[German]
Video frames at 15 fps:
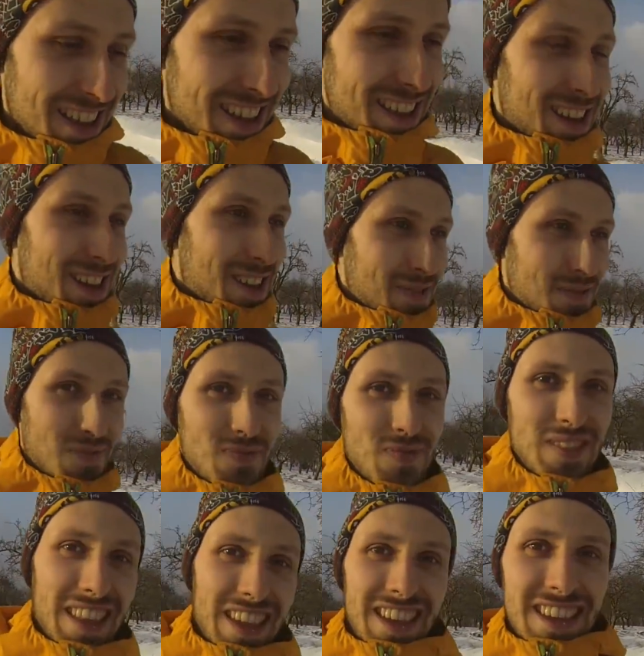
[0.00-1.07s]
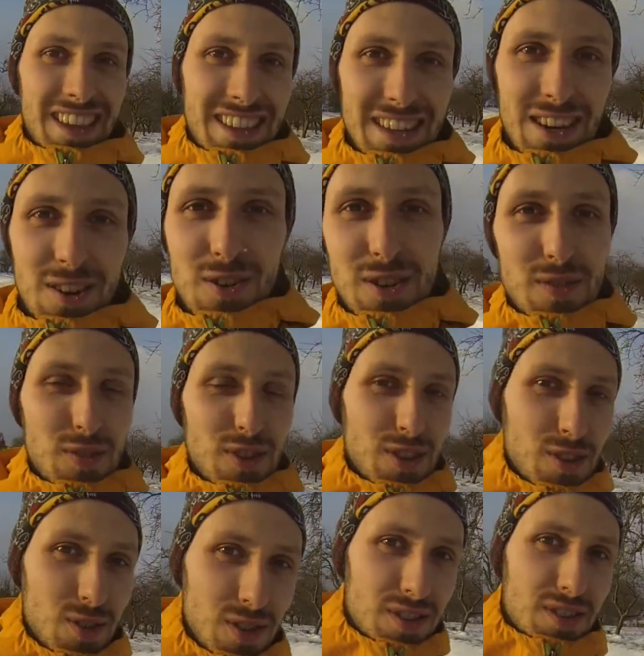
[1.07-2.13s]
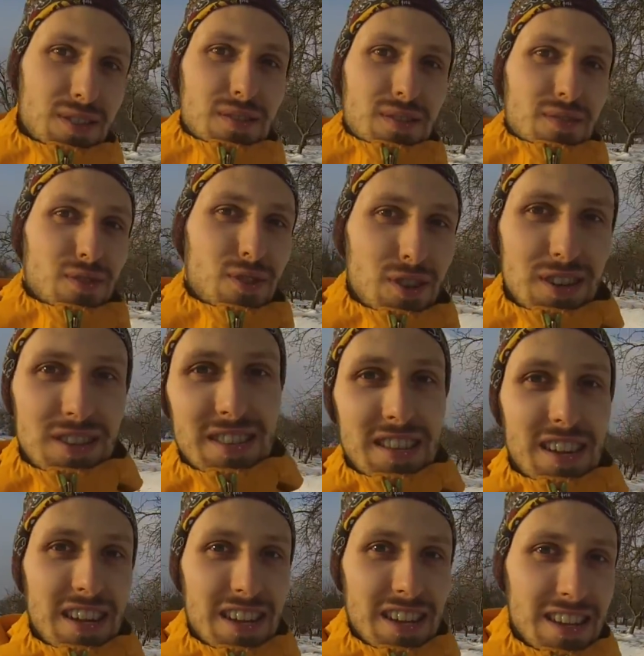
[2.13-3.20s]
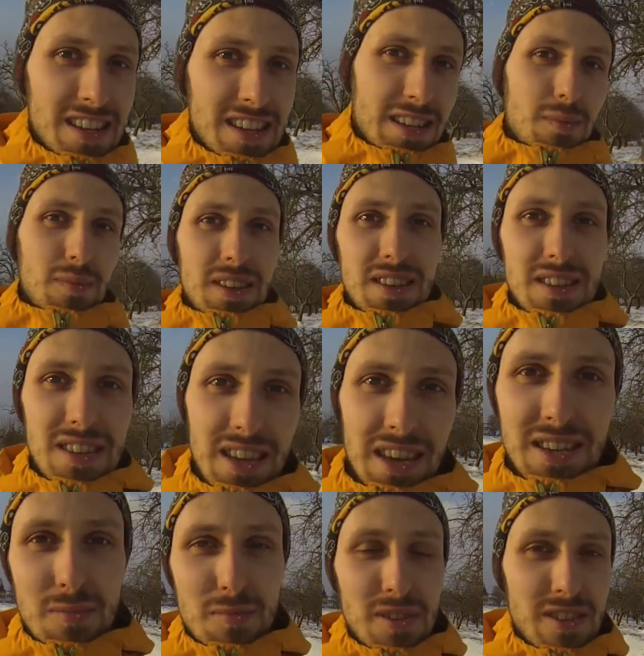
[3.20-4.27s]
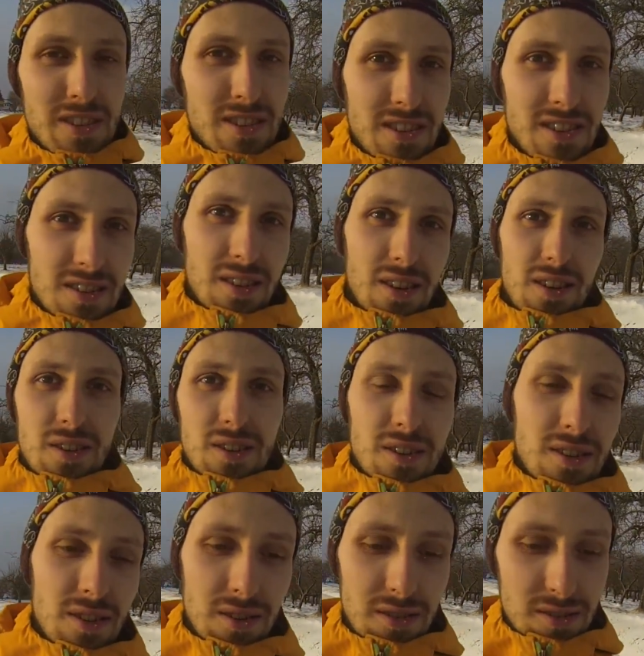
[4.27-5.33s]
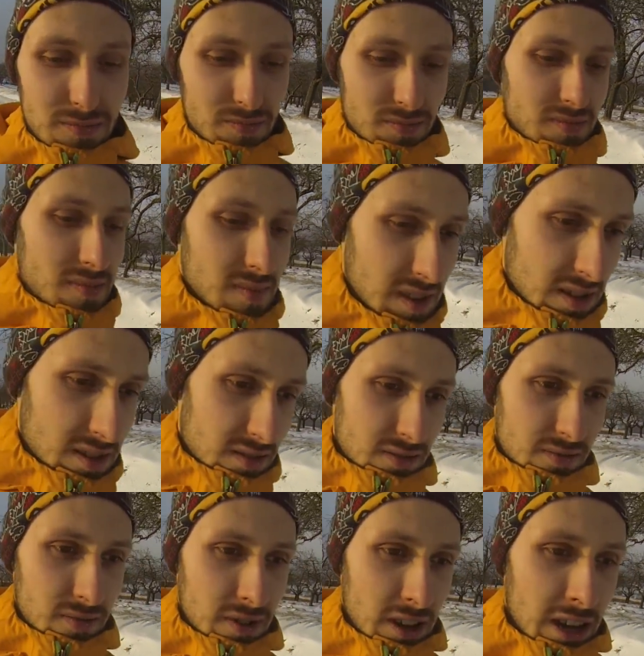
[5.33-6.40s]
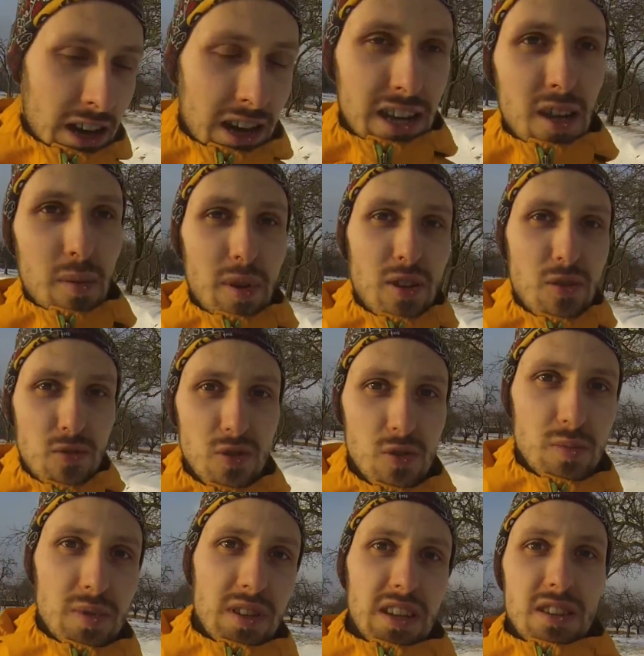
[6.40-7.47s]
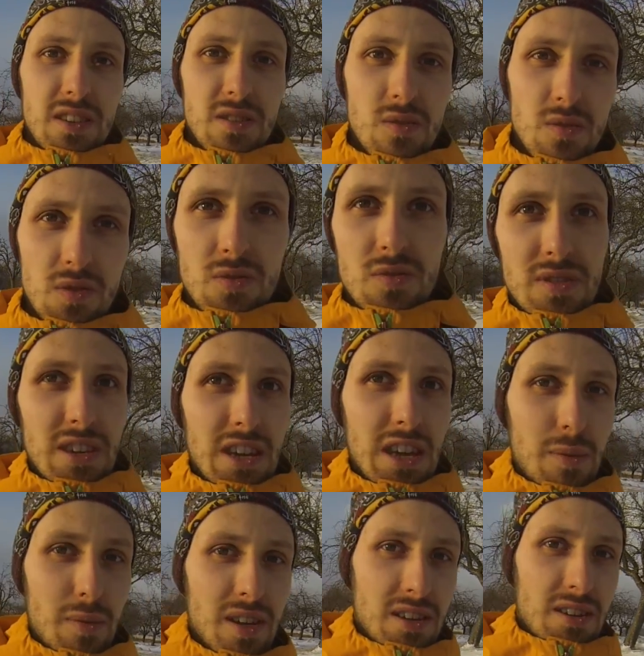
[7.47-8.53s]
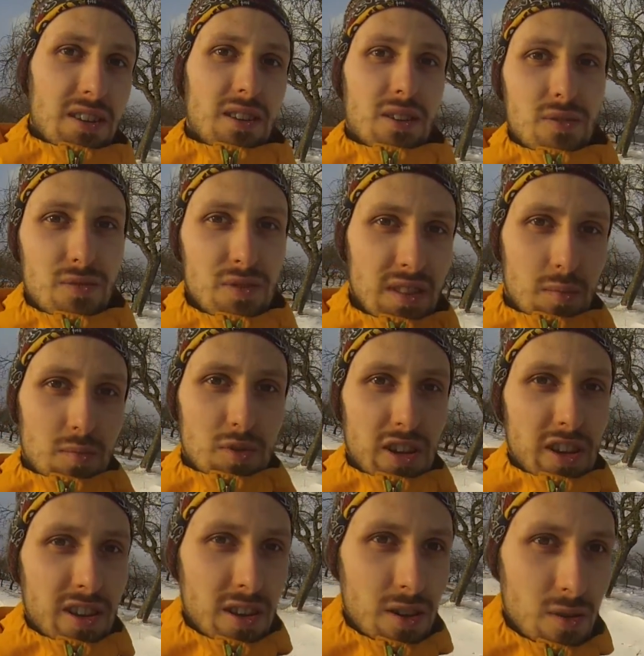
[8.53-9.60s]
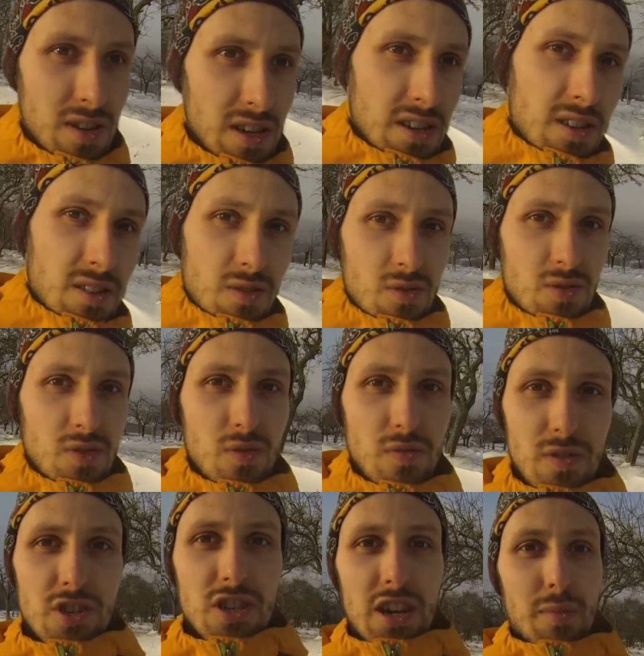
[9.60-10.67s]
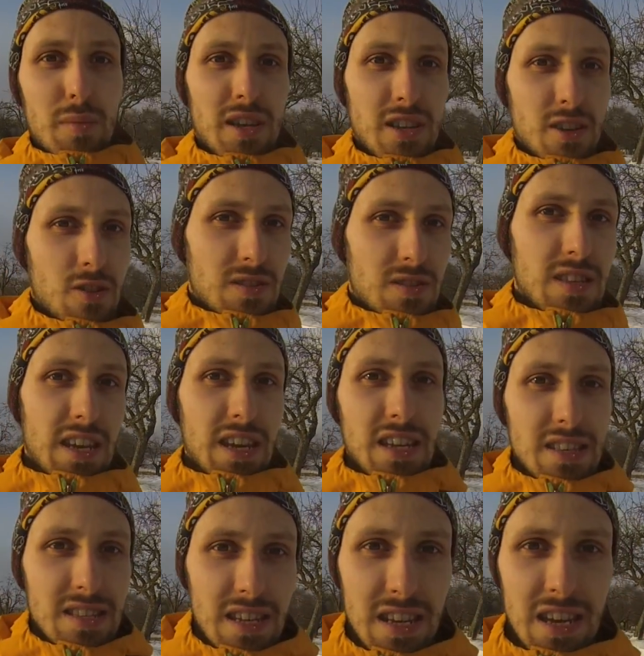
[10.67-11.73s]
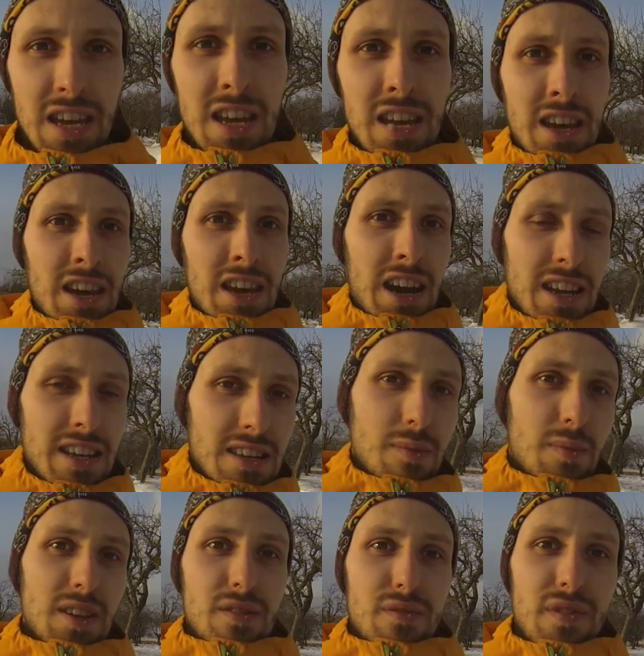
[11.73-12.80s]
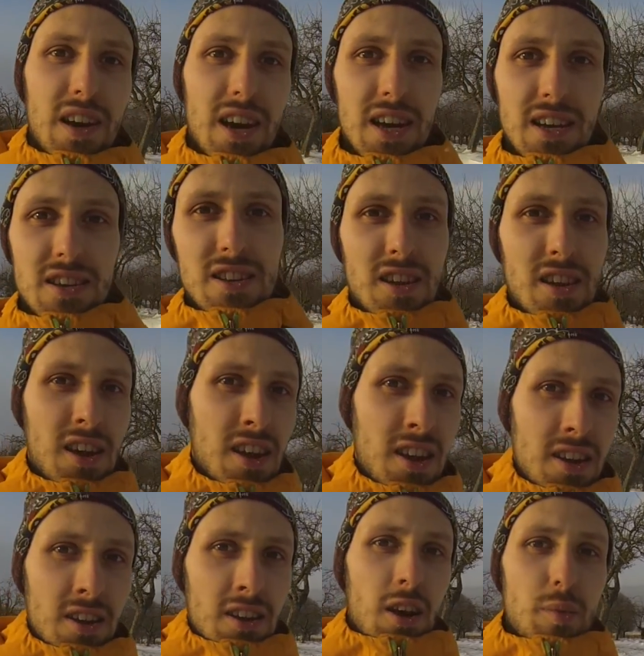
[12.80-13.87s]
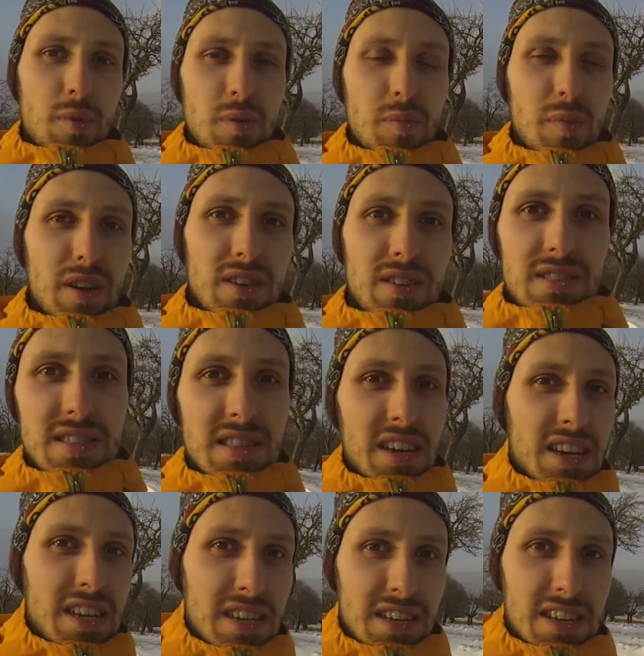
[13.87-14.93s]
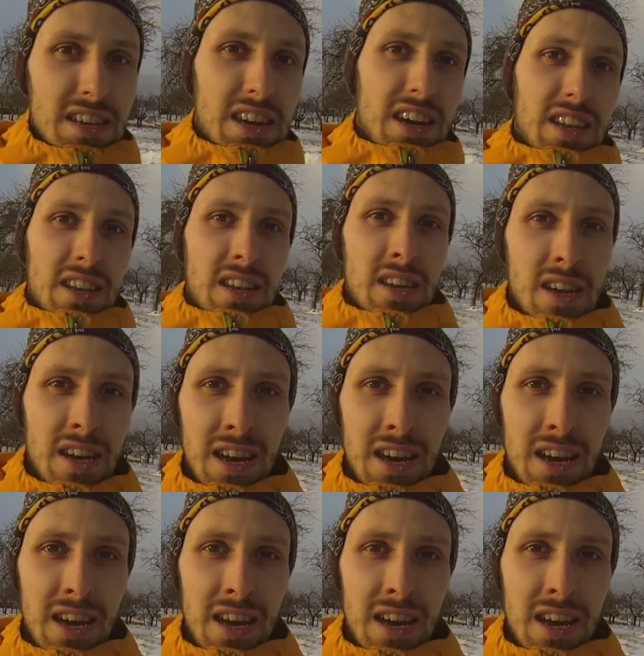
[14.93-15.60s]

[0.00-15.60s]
Ähm, ja, heute wollte ich euch Folgendes zeigen. Nämlich hatte mich, äh, äh, ach ja, bei YouTube in der Diskussion, da kann man ja auf unserem Channel auch in der Diskussion was schreiben, hatte ich Gott sei Dank gesehen, hatte jemand gefragt, ob ich mal zeigen kann,